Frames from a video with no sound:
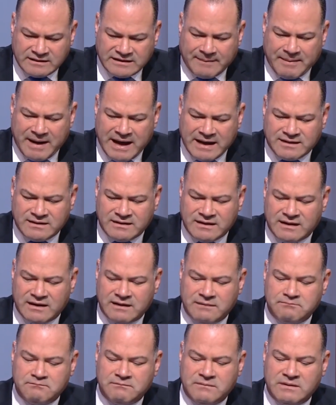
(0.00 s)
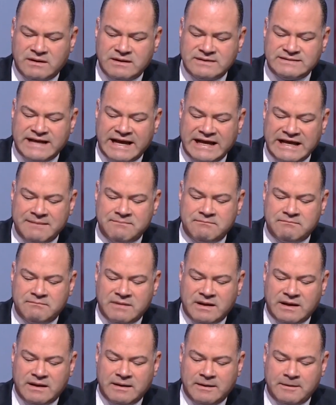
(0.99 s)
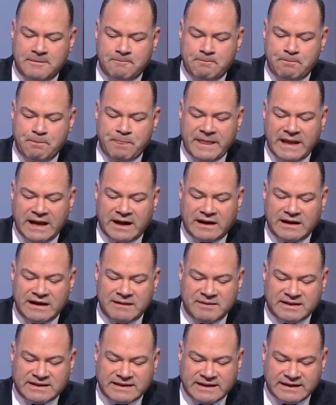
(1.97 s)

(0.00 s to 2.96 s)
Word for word: طبعا آه، زعيم آه، إقليم